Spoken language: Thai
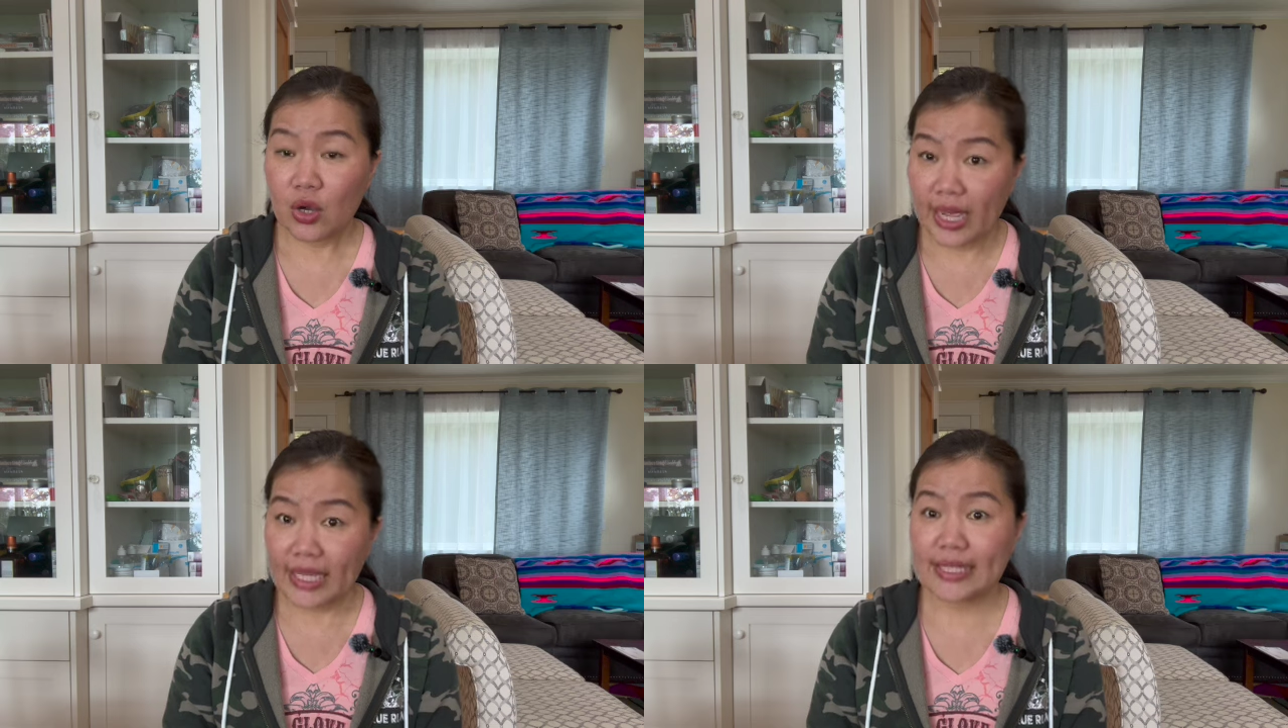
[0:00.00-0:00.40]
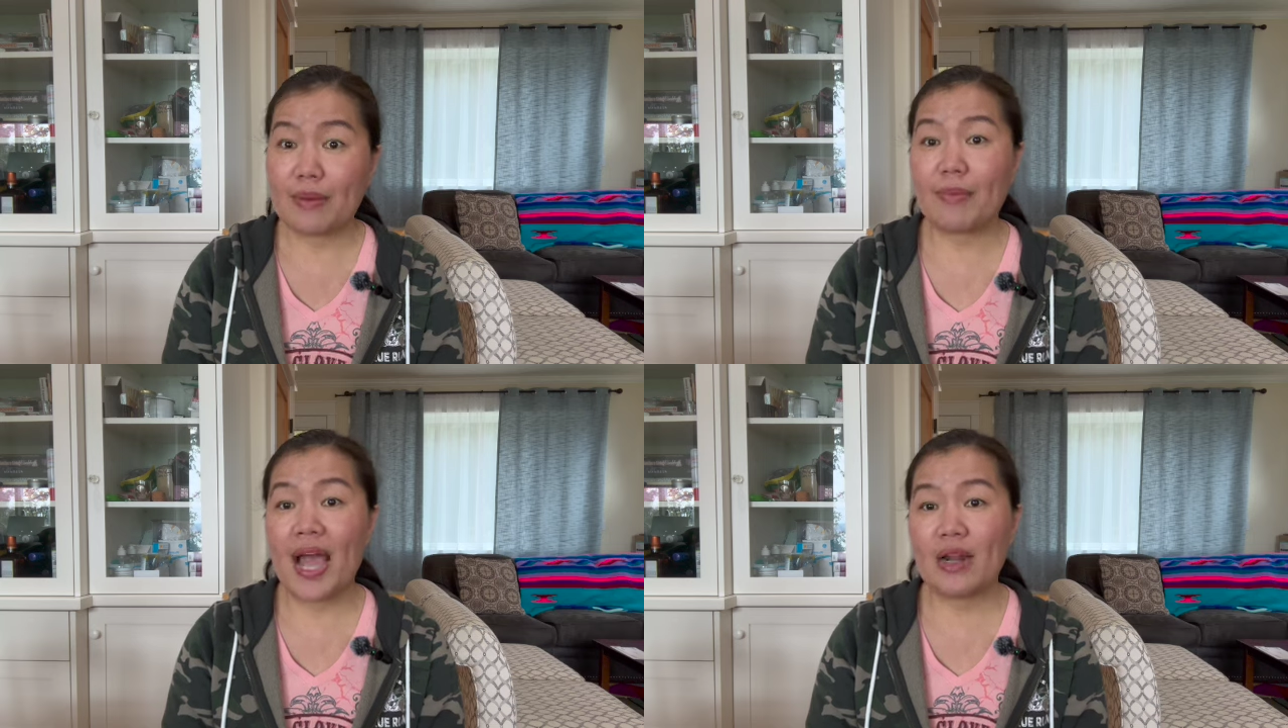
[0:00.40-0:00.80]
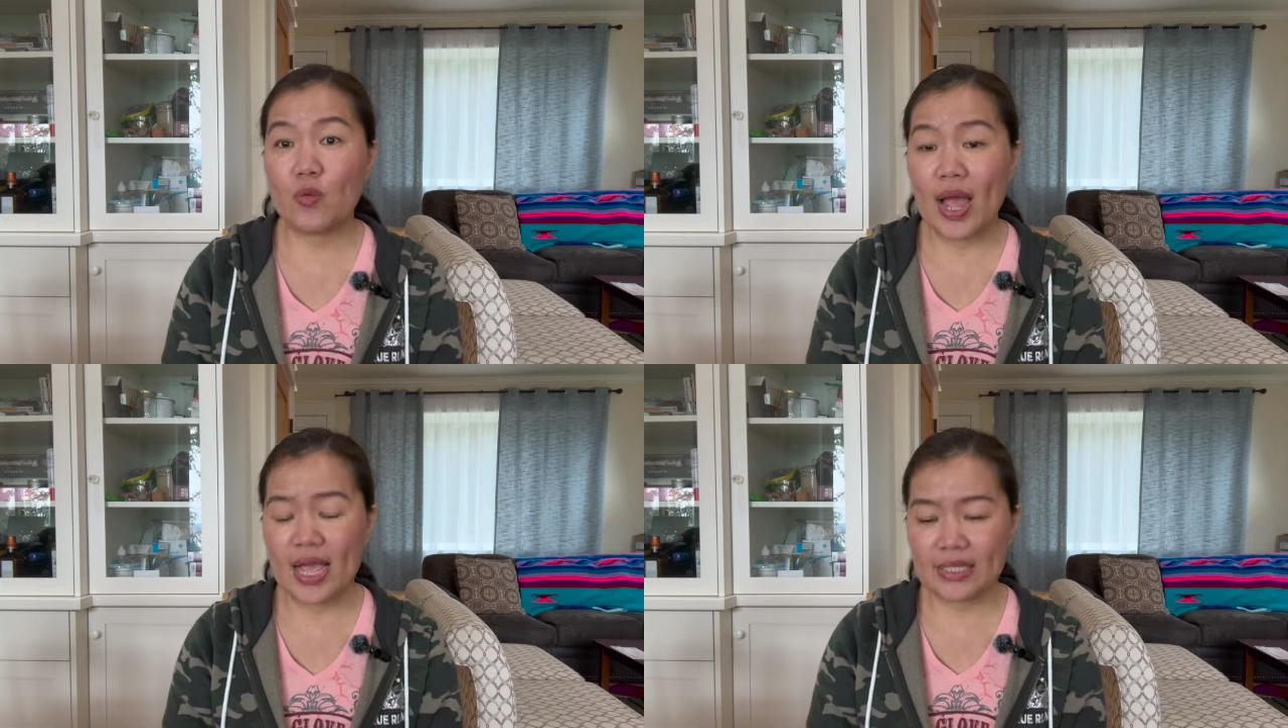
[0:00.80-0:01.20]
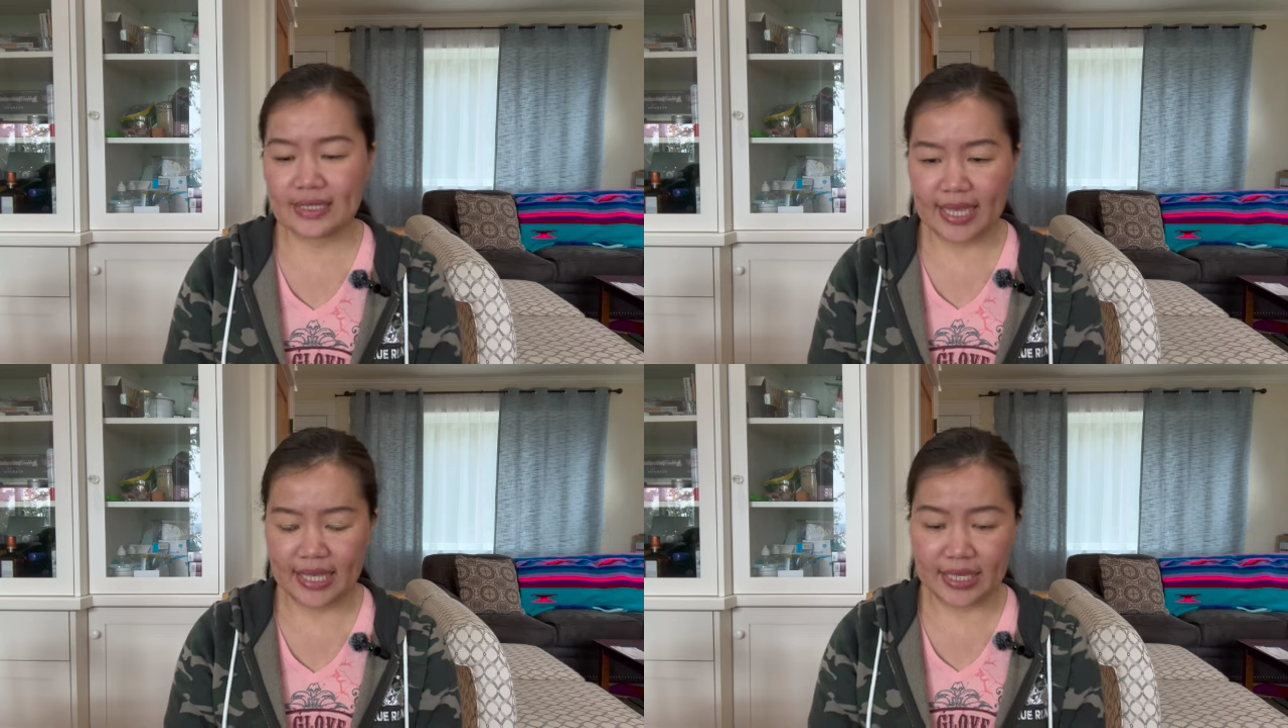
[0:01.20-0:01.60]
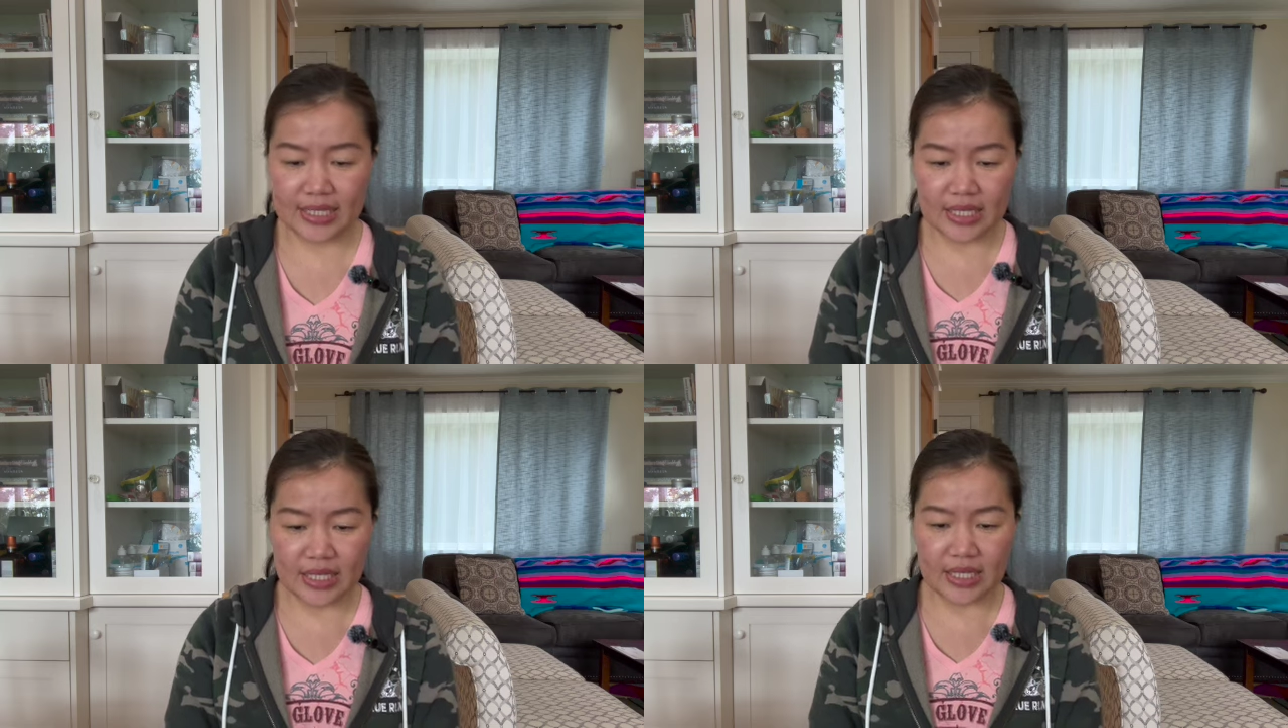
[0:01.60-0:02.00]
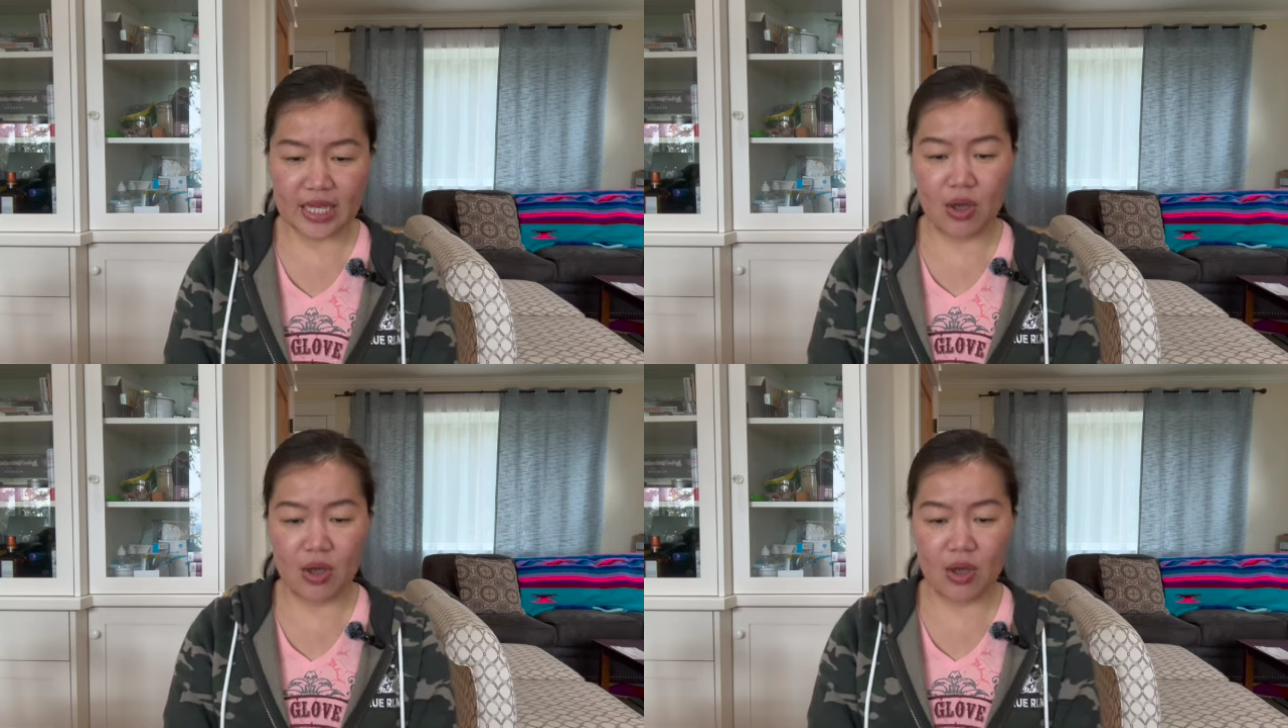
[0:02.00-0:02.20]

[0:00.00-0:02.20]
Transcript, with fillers: ก็ให้สัมภาษณ์ว่าสาเหตุที่